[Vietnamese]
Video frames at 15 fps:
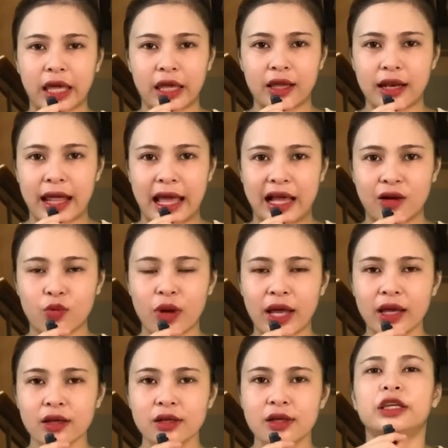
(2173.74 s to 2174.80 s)
kỳ lạ
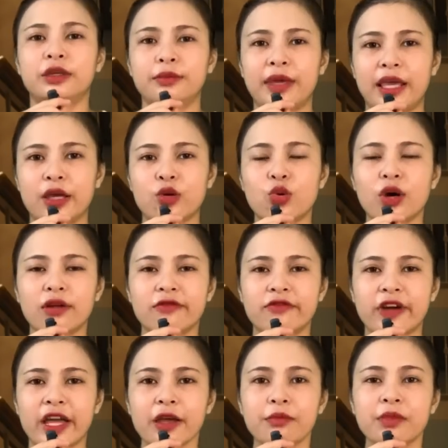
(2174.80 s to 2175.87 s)
quá. Thì mẹ của anh
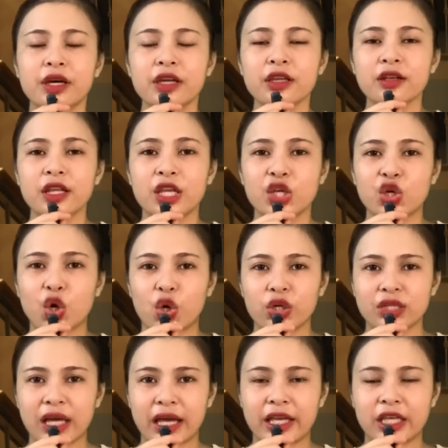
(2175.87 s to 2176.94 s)
Phát mới đi
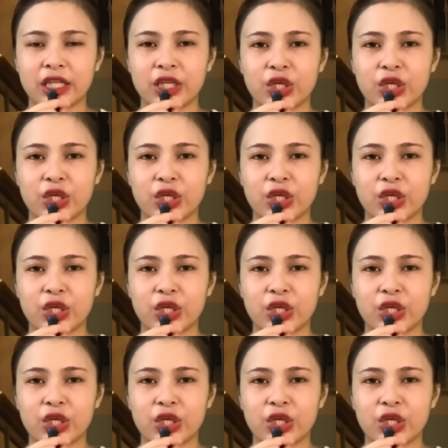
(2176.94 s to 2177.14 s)
coi thầy,